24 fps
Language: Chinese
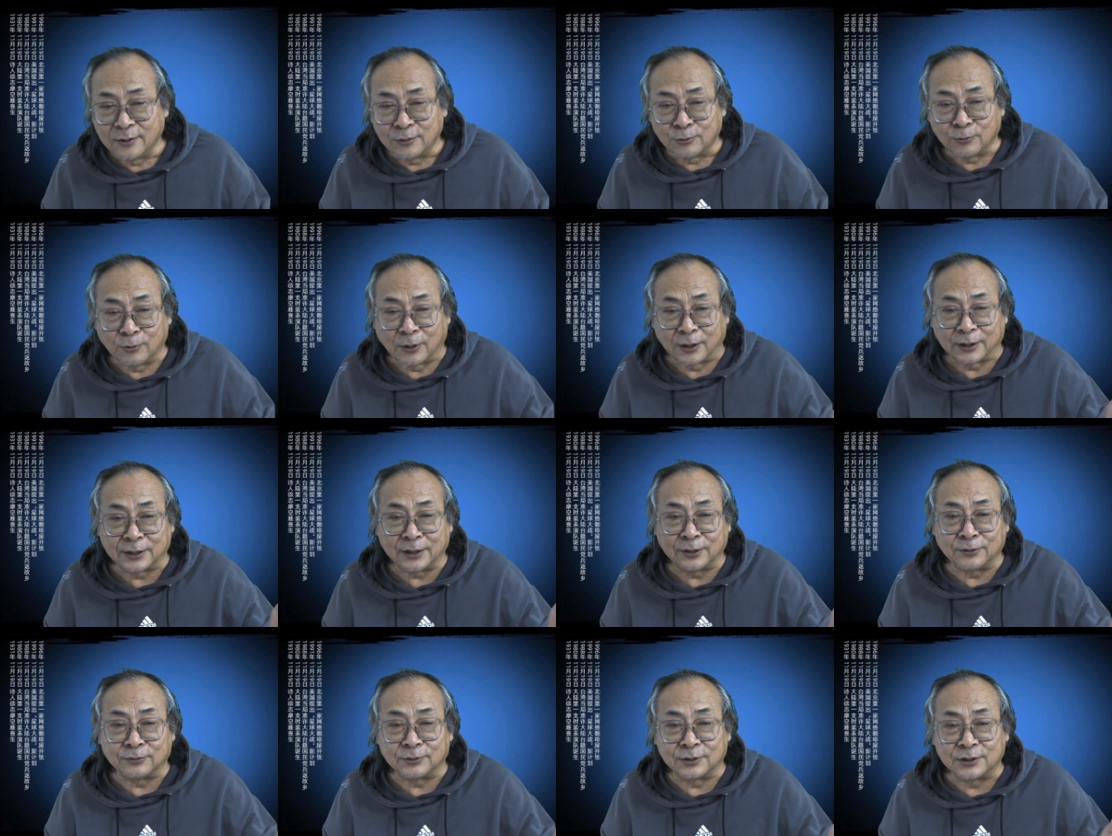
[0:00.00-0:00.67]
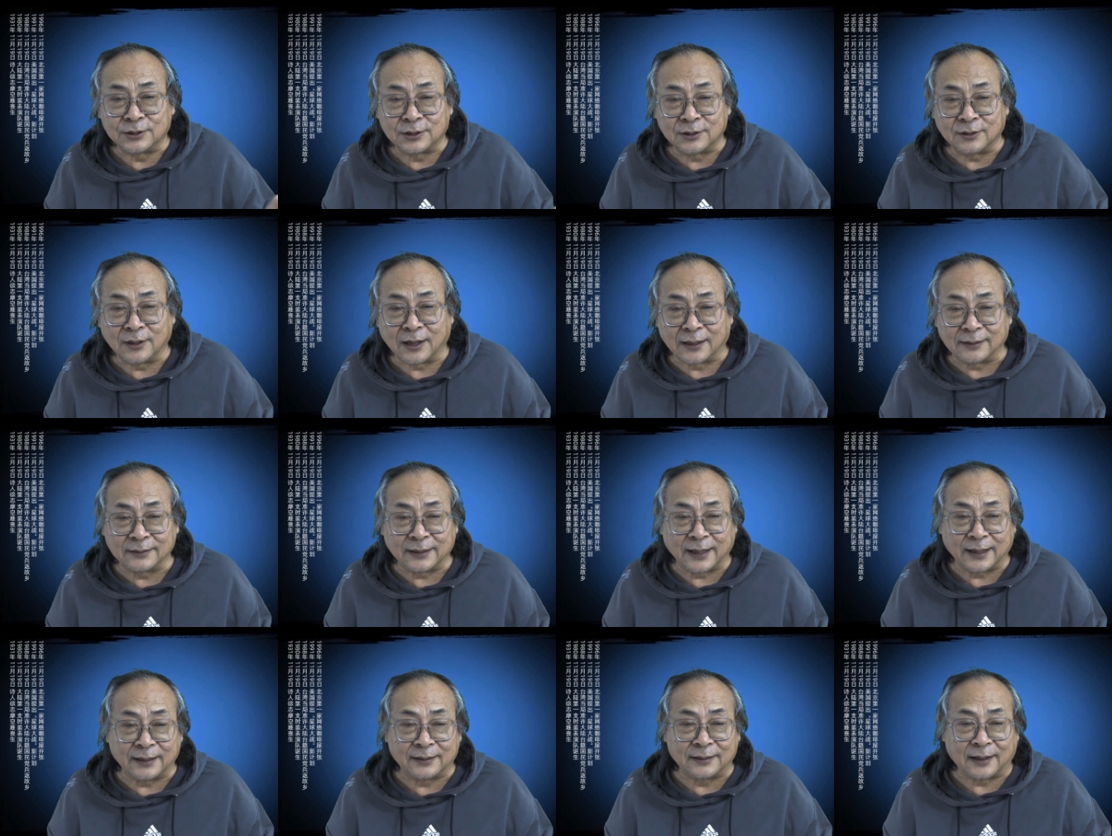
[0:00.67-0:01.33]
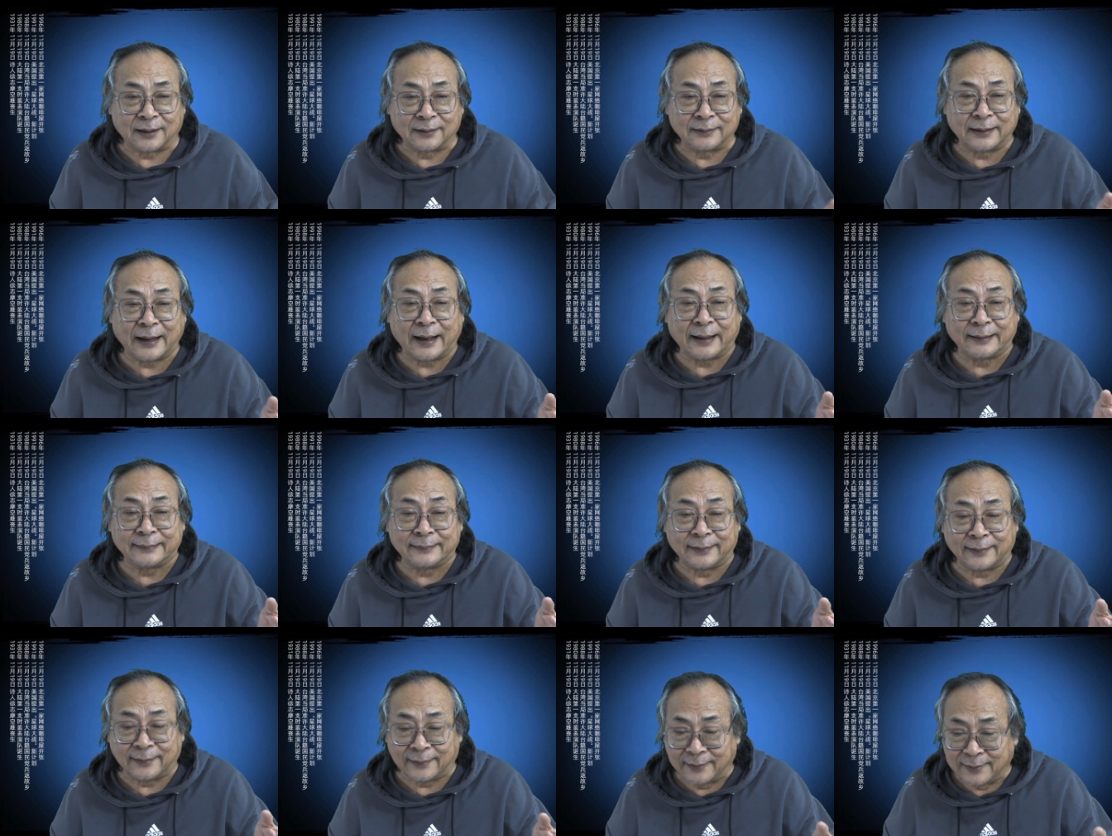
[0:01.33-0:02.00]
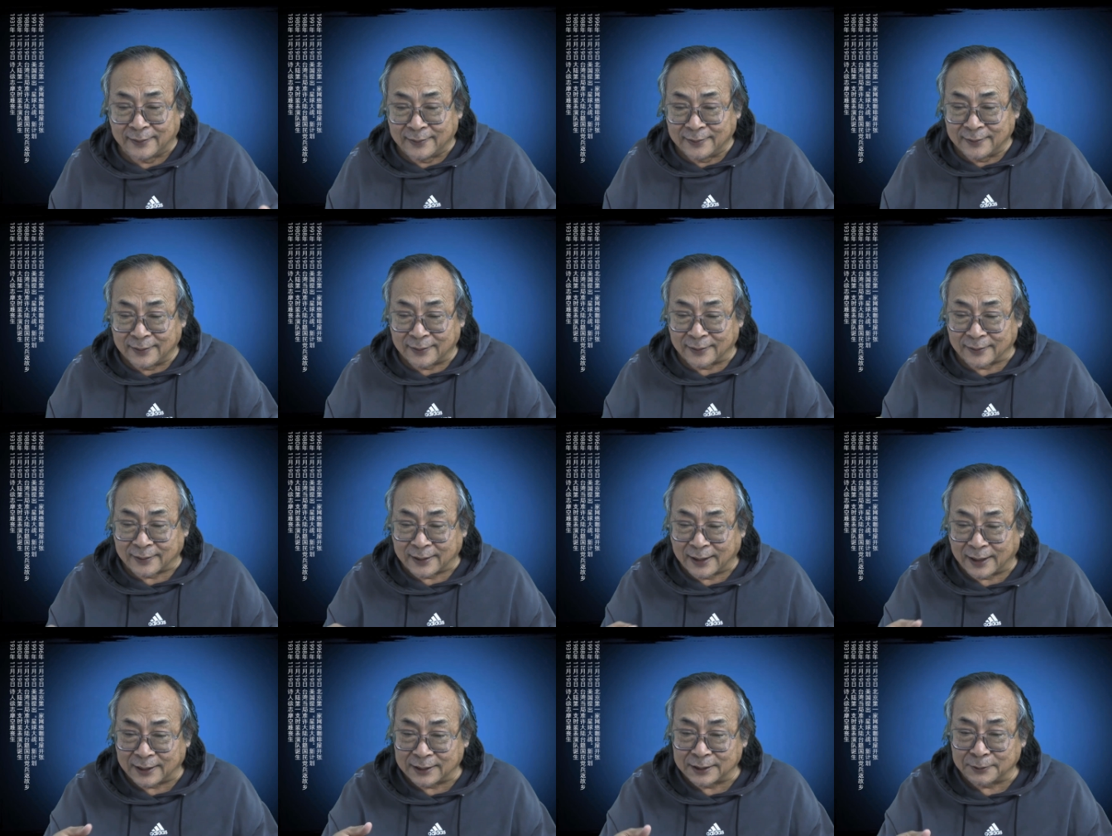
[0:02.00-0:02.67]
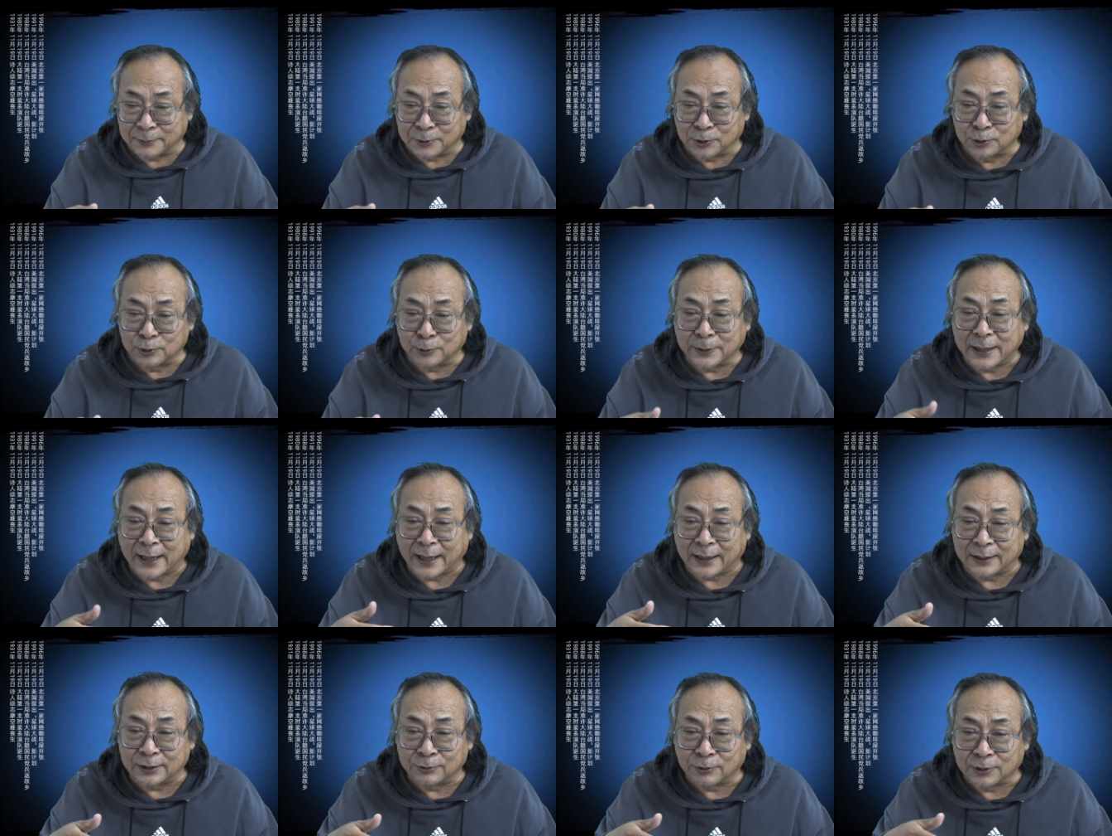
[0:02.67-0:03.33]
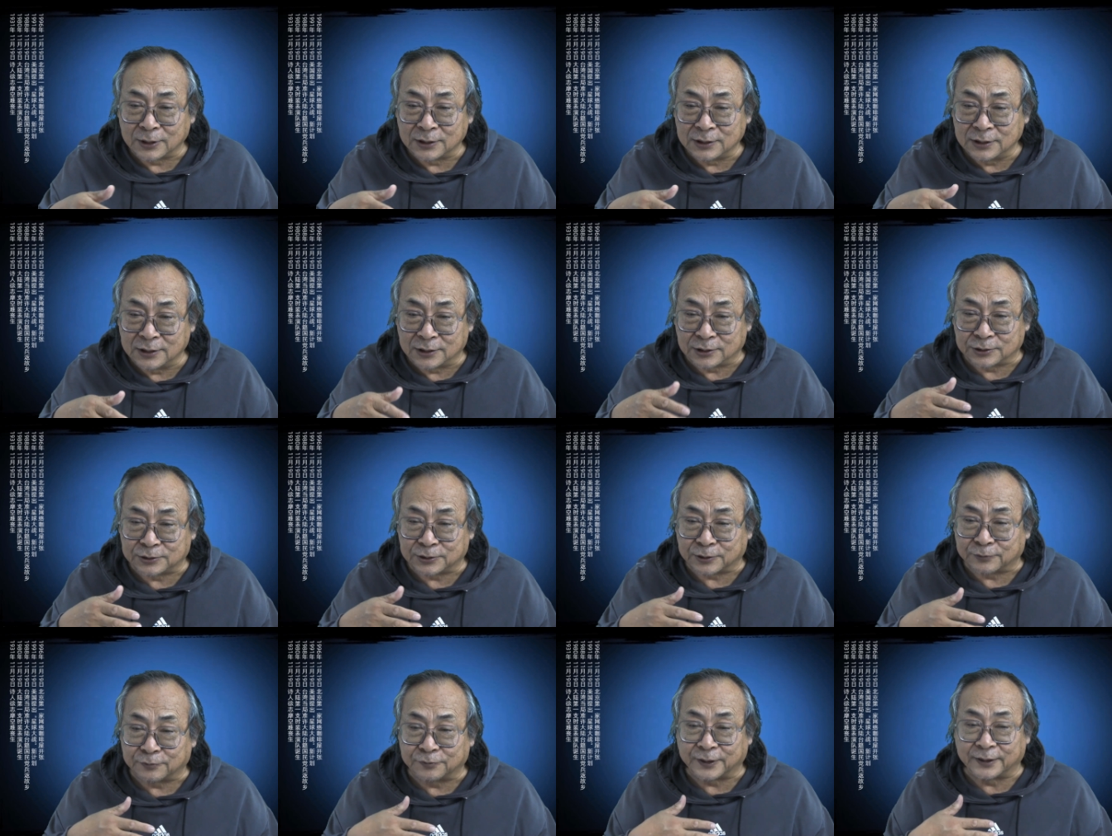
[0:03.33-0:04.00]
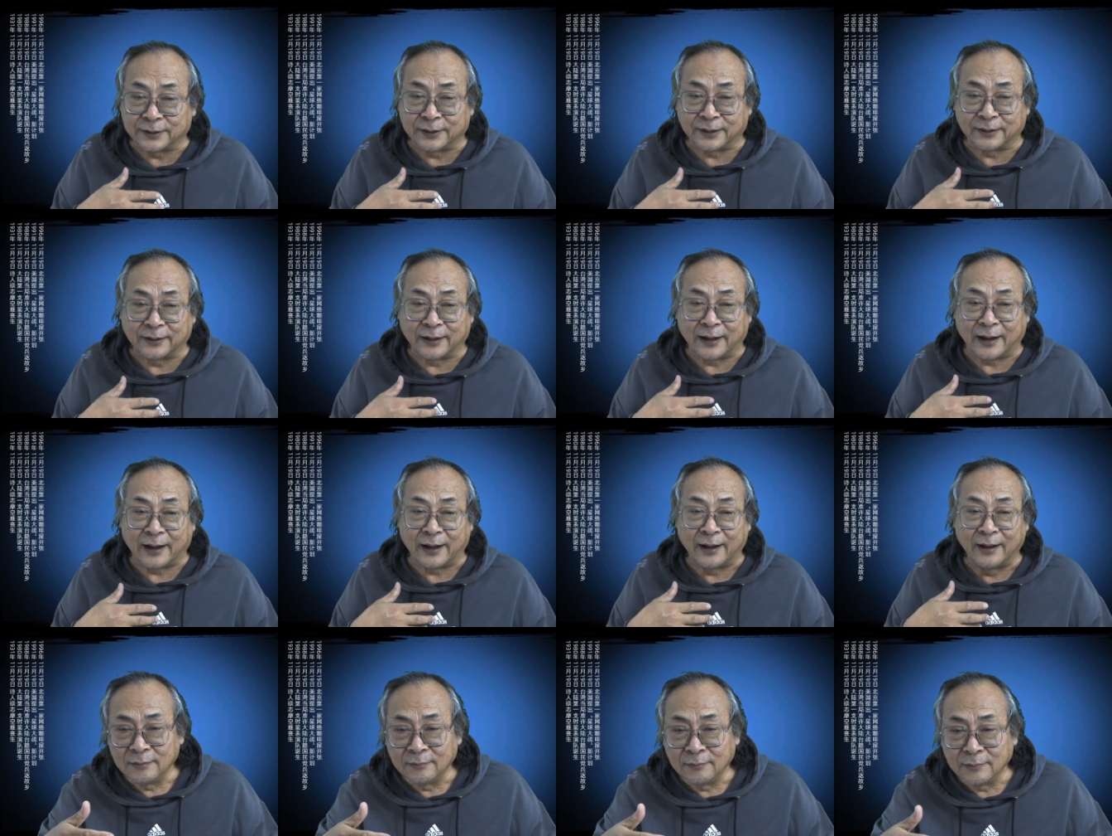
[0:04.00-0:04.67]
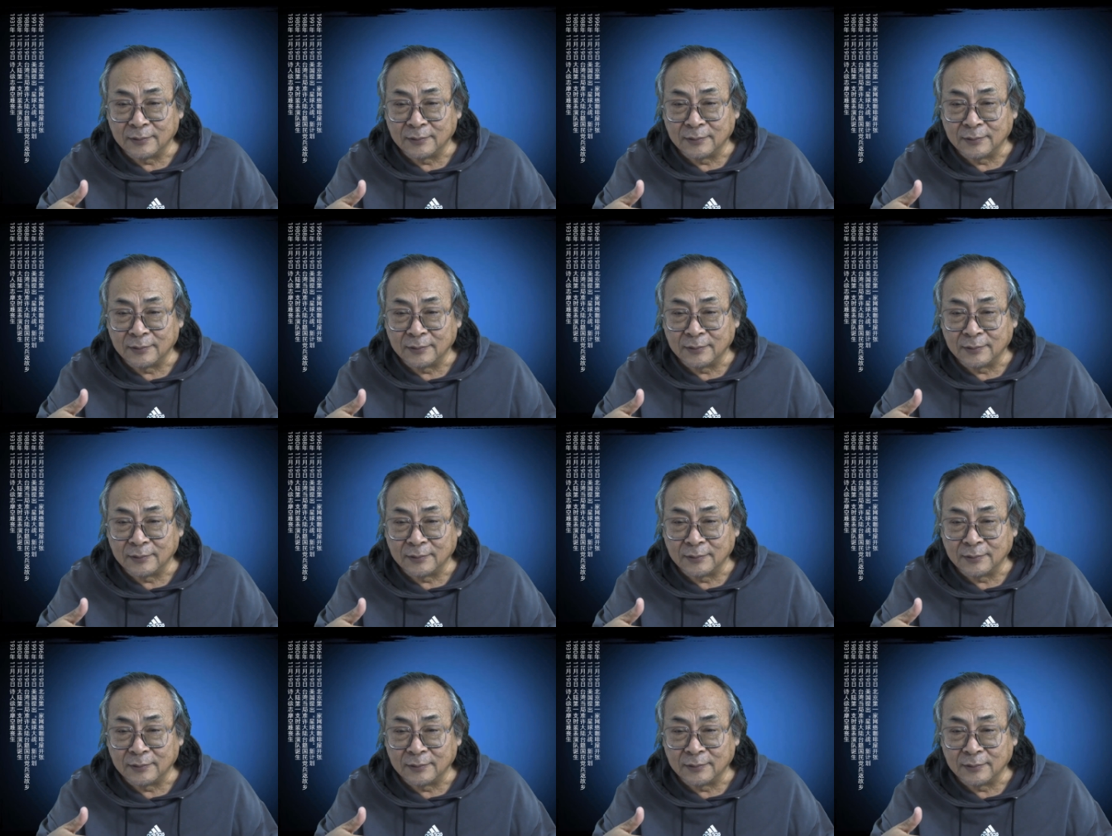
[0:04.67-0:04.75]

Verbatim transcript: 我这种吃狼奶长大的啊，看这本书看得我热血沸腾啊！